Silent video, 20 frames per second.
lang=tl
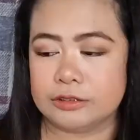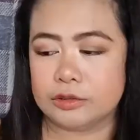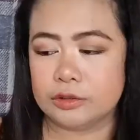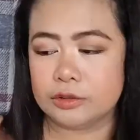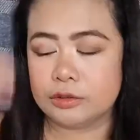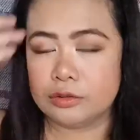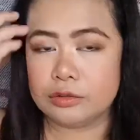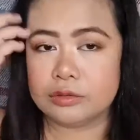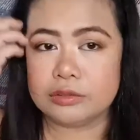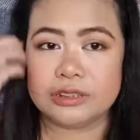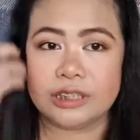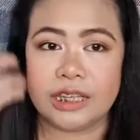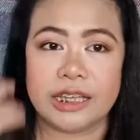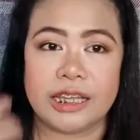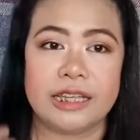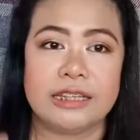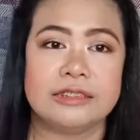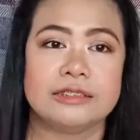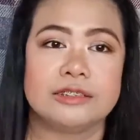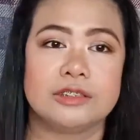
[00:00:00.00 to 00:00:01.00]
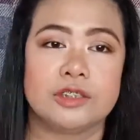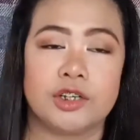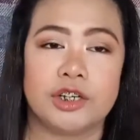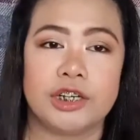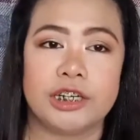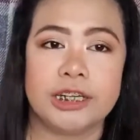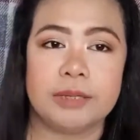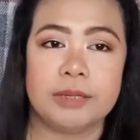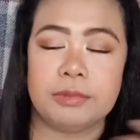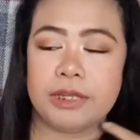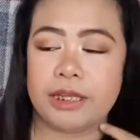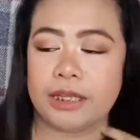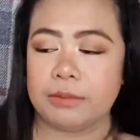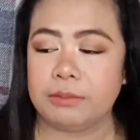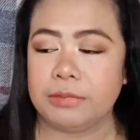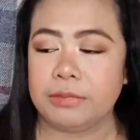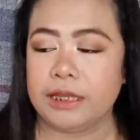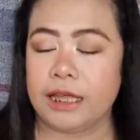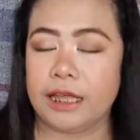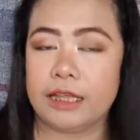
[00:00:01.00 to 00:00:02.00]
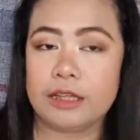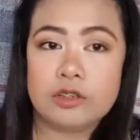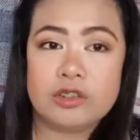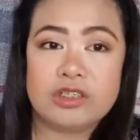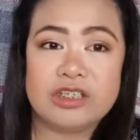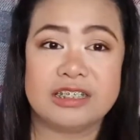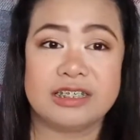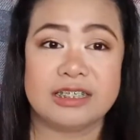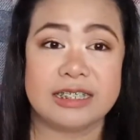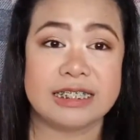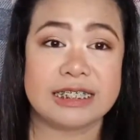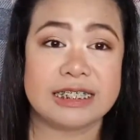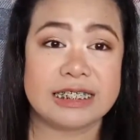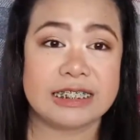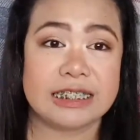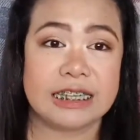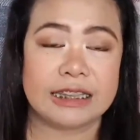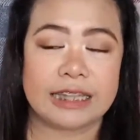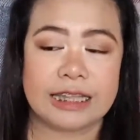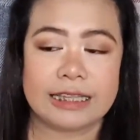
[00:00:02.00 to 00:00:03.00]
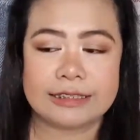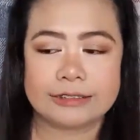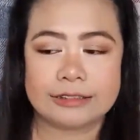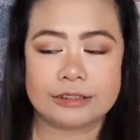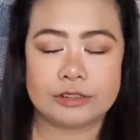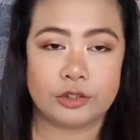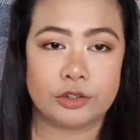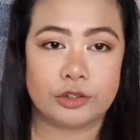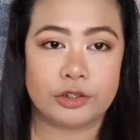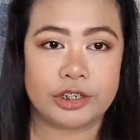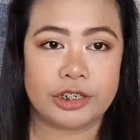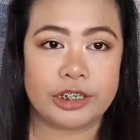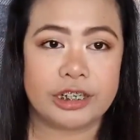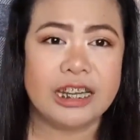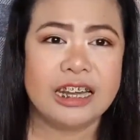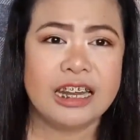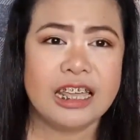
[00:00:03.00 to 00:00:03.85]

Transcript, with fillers: So, yung second store na pinagbilhan ko is si Gina Tan Store.